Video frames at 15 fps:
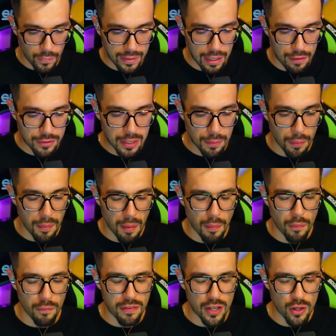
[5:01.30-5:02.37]
Ok, nel frattempo
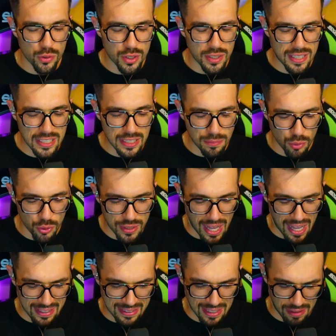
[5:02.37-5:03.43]
abbiamo velocità
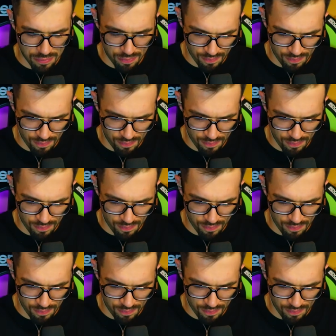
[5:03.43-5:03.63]
smodata.